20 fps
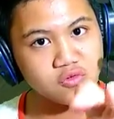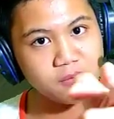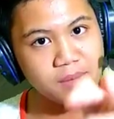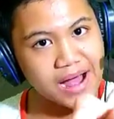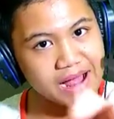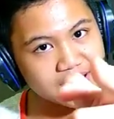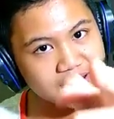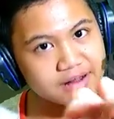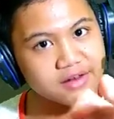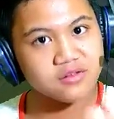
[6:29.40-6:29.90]
Ku
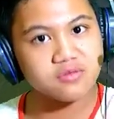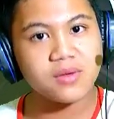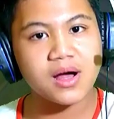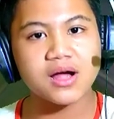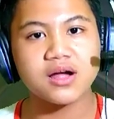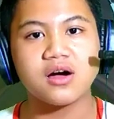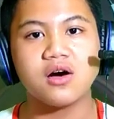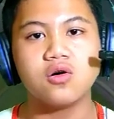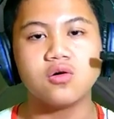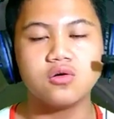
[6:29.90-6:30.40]
bakar
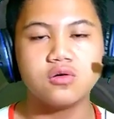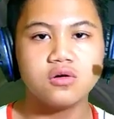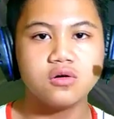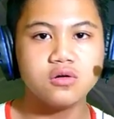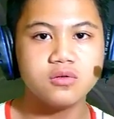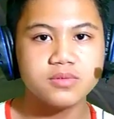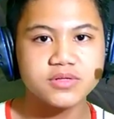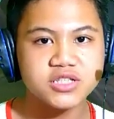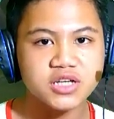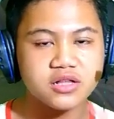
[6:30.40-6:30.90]
rumah kau
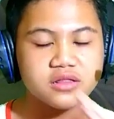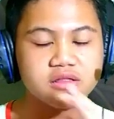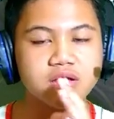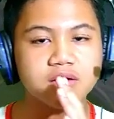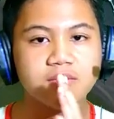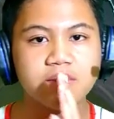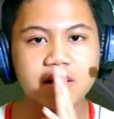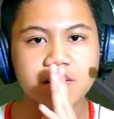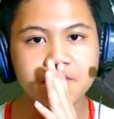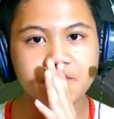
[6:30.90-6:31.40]

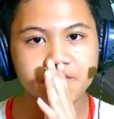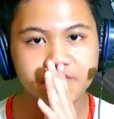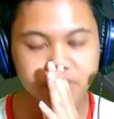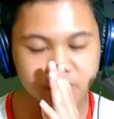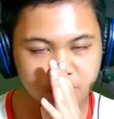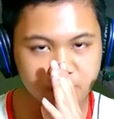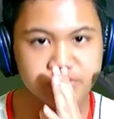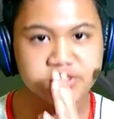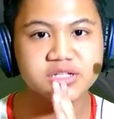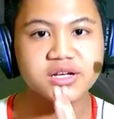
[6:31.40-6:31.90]
Bercanda bang
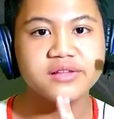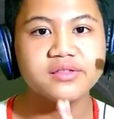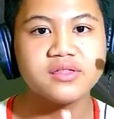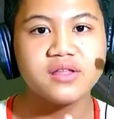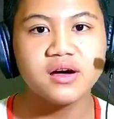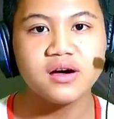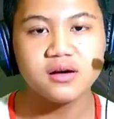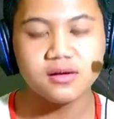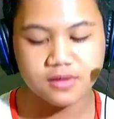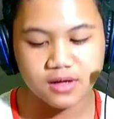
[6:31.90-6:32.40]

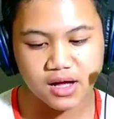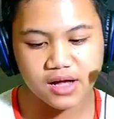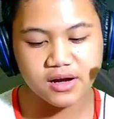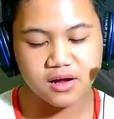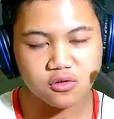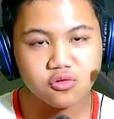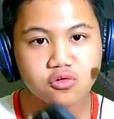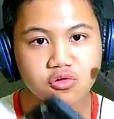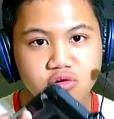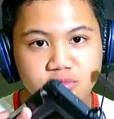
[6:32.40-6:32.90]
Bercanda
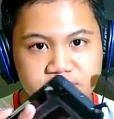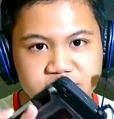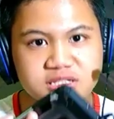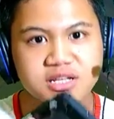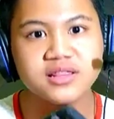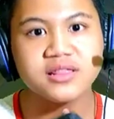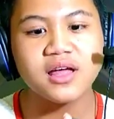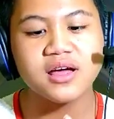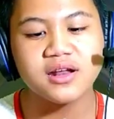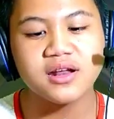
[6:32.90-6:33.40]
Anak guru
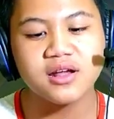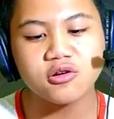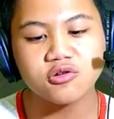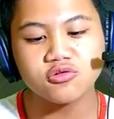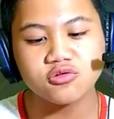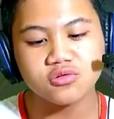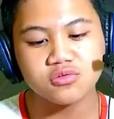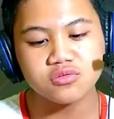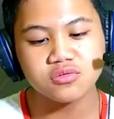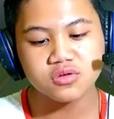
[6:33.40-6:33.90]
bercanda anak
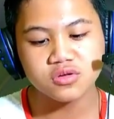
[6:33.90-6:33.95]
guru